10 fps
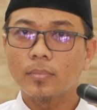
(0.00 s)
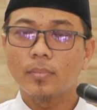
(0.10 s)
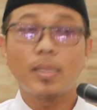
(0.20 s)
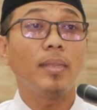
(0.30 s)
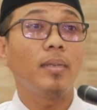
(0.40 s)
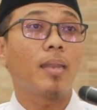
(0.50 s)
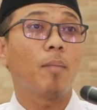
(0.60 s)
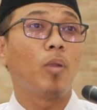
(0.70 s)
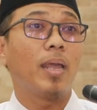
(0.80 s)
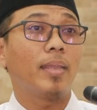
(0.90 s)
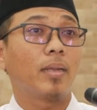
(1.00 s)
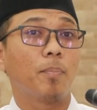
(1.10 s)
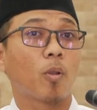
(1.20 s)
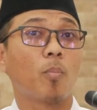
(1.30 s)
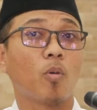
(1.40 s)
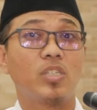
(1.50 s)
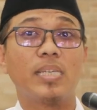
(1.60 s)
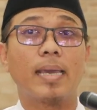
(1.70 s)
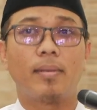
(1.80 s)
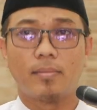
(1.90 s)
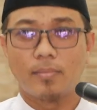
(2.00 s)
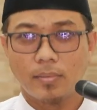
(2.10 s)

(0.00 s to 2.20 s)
Dan inilah bulan yang dipromosikan.